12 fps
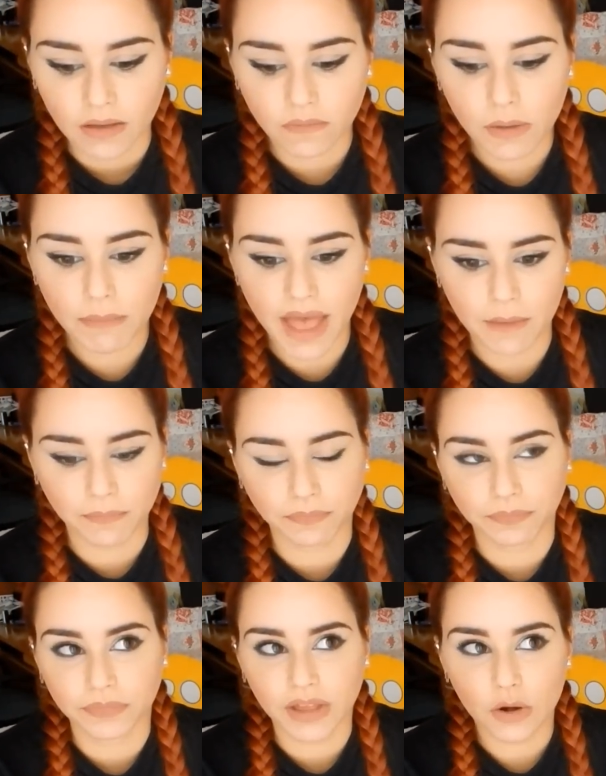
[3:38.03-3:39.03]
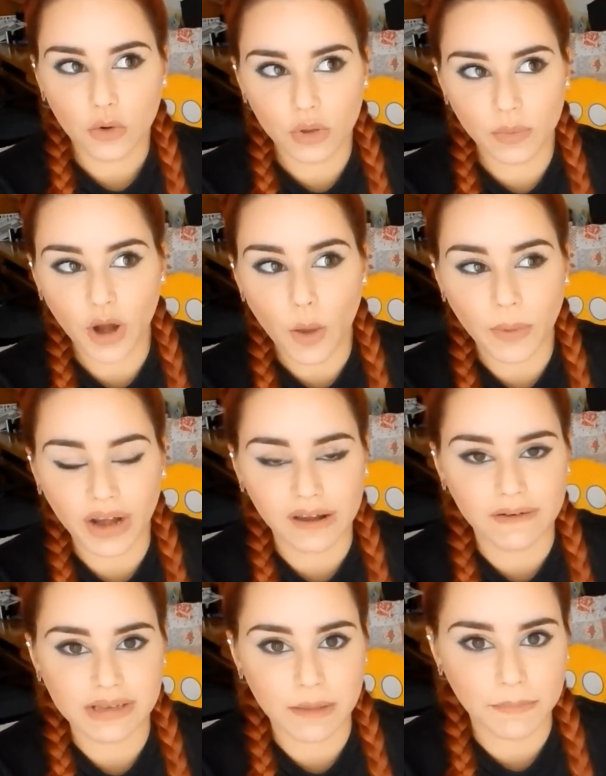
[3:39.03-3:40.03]
Vabbè, lui però
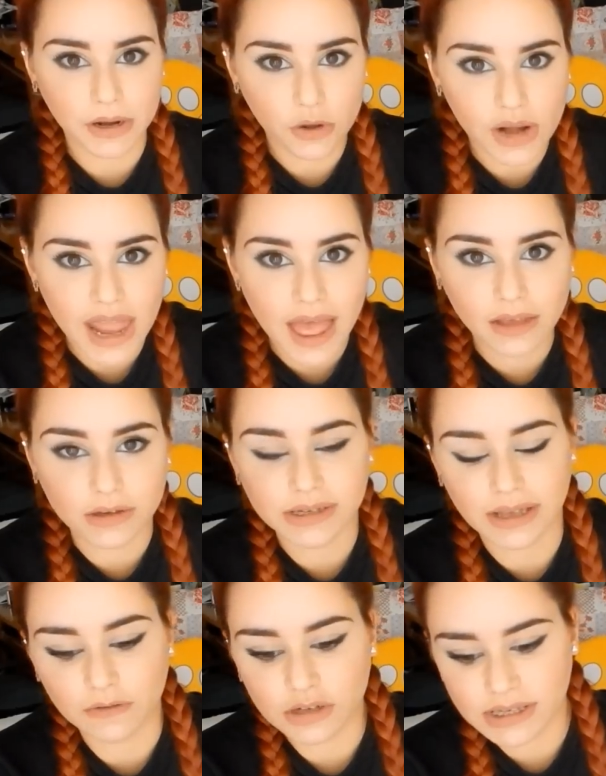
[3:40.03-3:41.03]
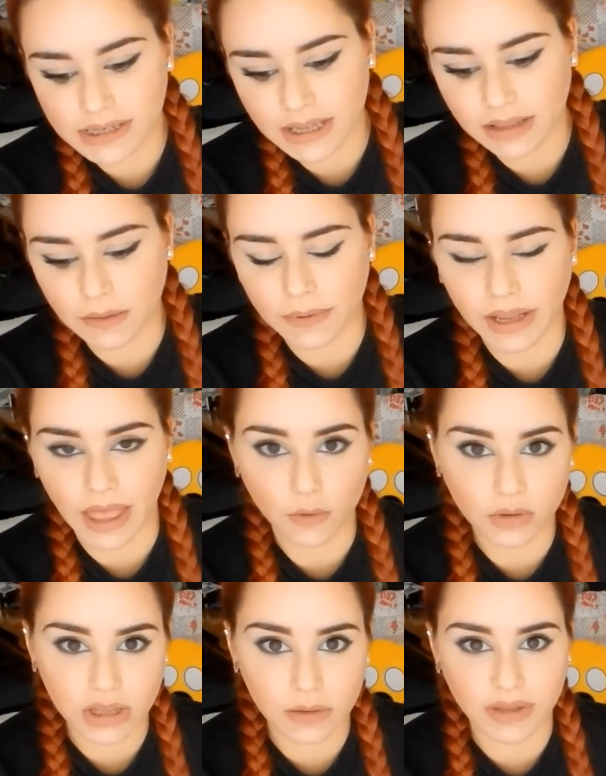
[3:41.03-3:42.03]
parlava sempre con lei, io stavo zitta perché
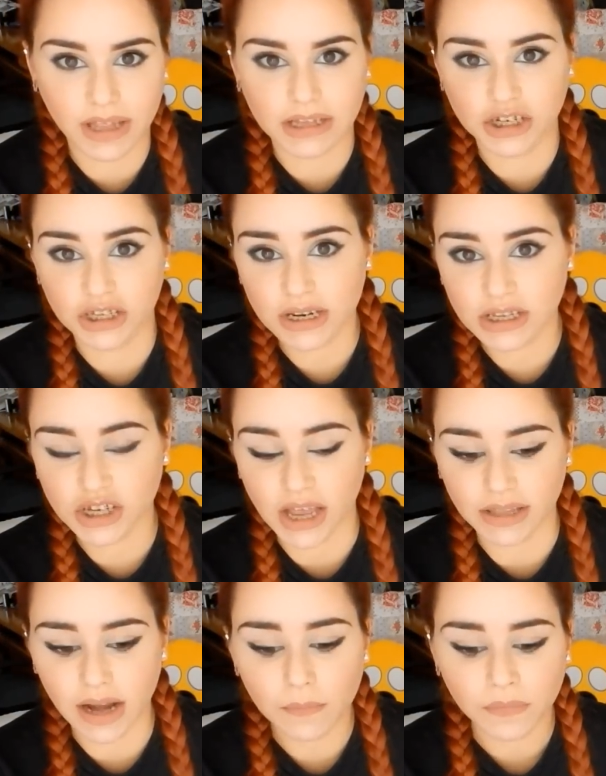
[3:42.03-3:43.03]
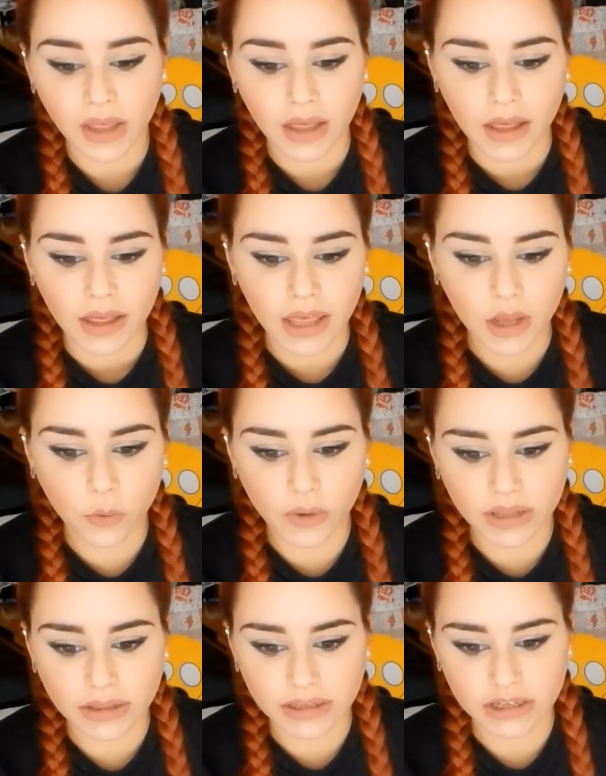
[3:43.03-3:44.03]
ero timida, eccetera, eccetera. E
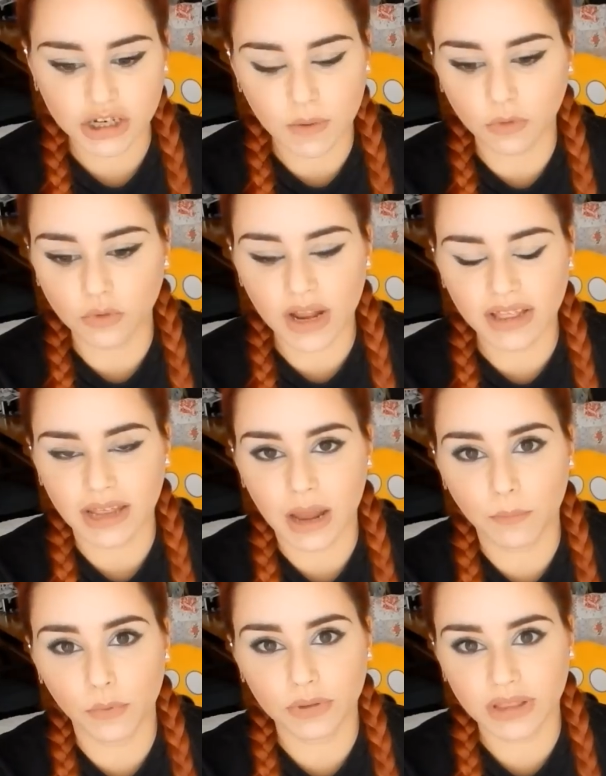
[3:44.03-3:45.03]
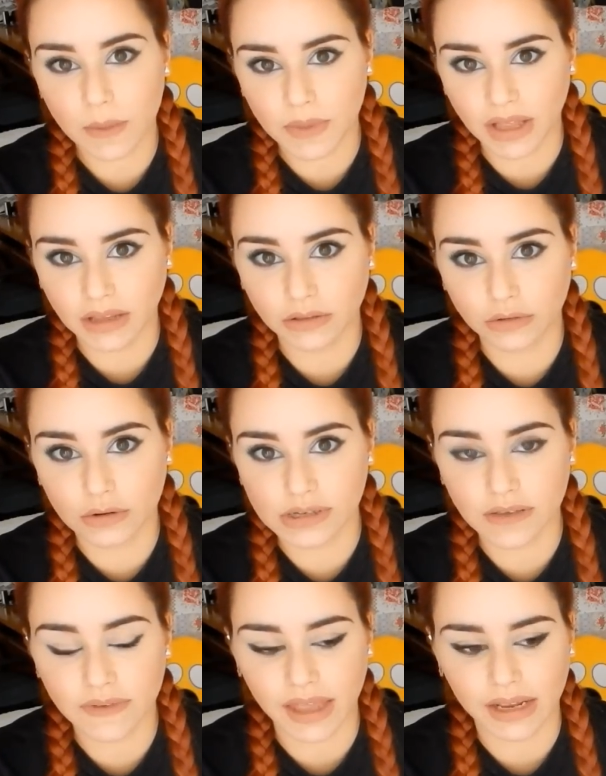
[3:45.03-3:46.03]
quindi, diciamo, durante l'appuntamento
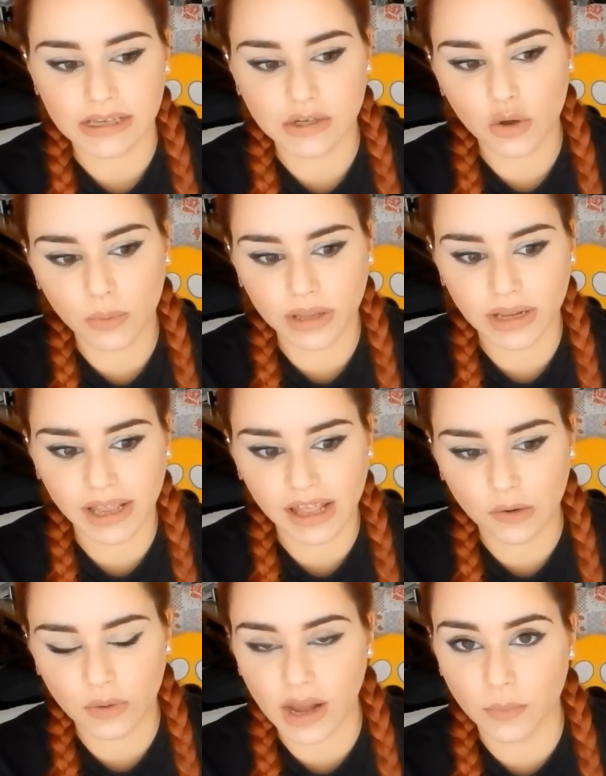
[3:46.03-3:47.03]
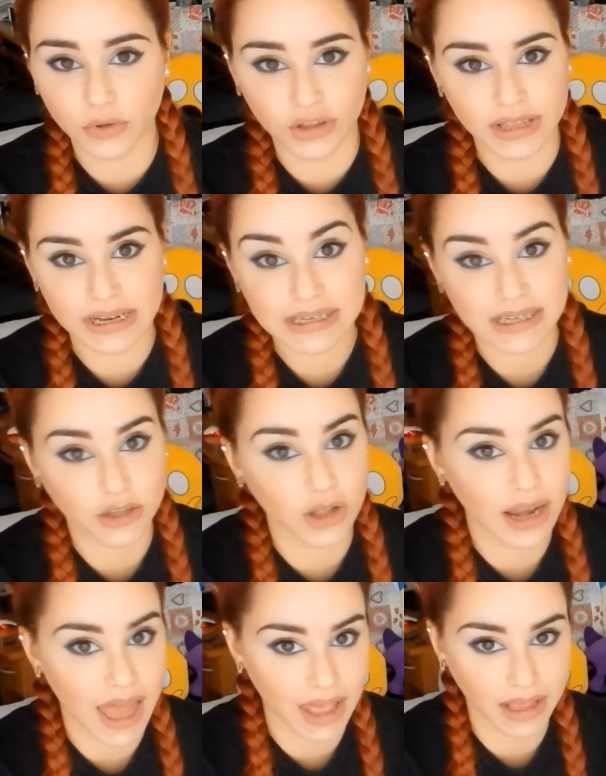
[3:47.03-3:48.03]
si viene a scoprire che lui era più interessato a
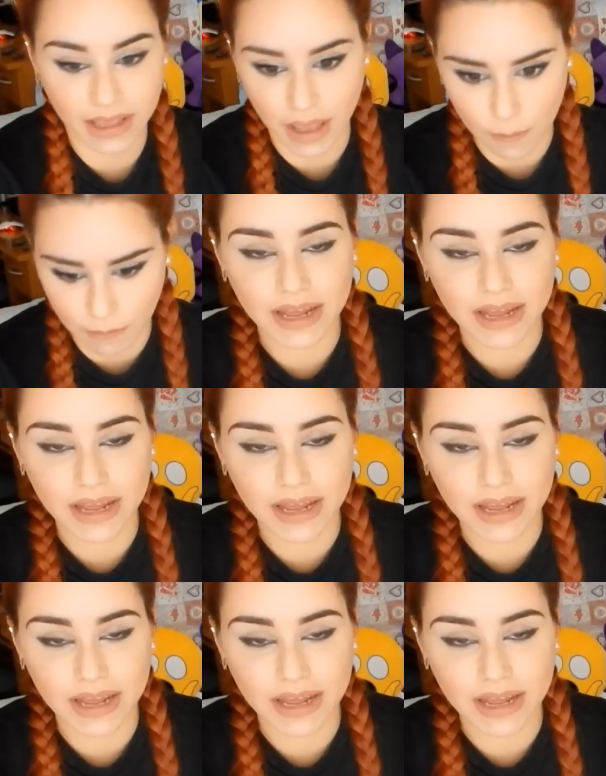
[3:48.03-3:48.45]
lei che a me.